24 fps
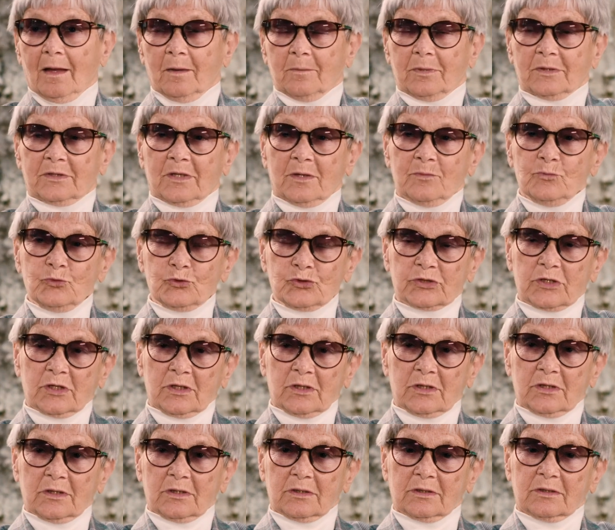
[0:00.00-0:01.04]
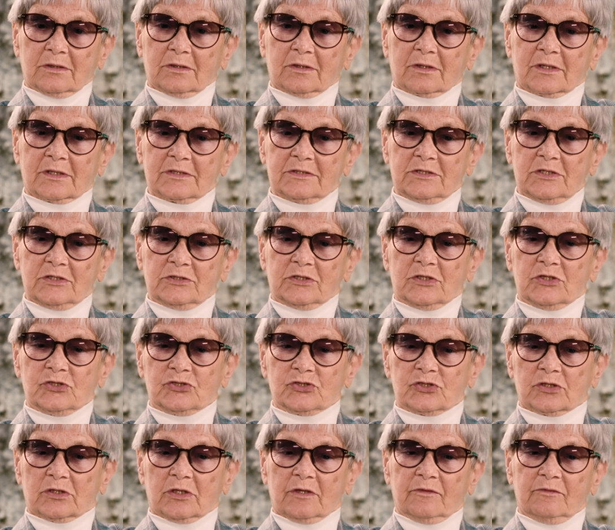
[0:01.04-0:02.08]
Потому что российский
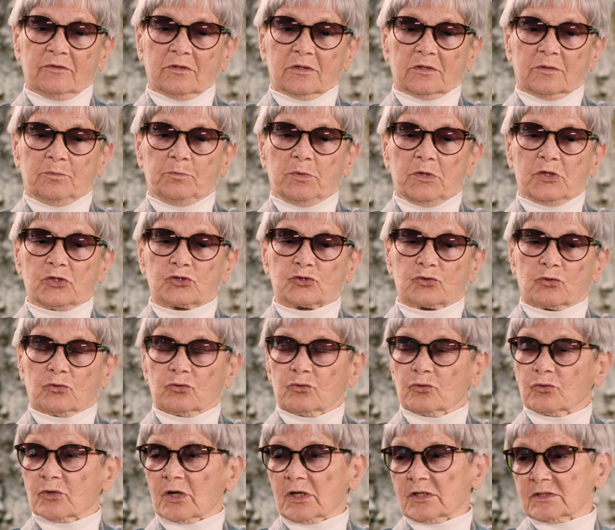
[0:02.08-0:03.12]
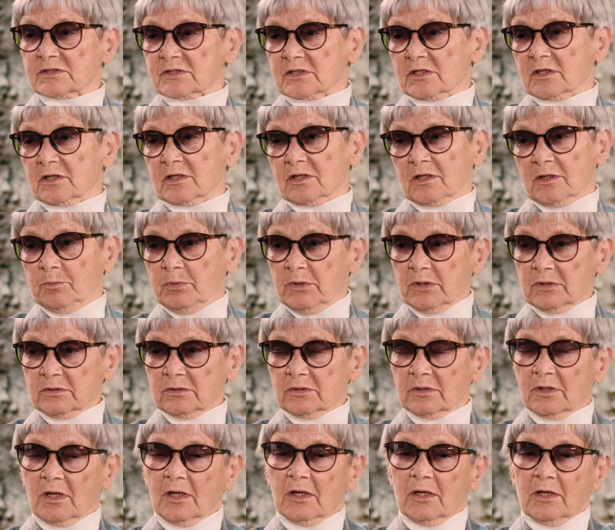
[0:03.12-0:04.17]
человек перешел Уральский
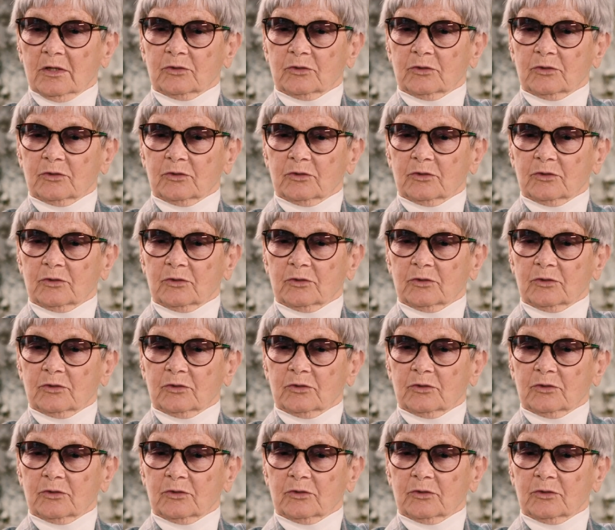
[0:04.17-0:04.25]
хребет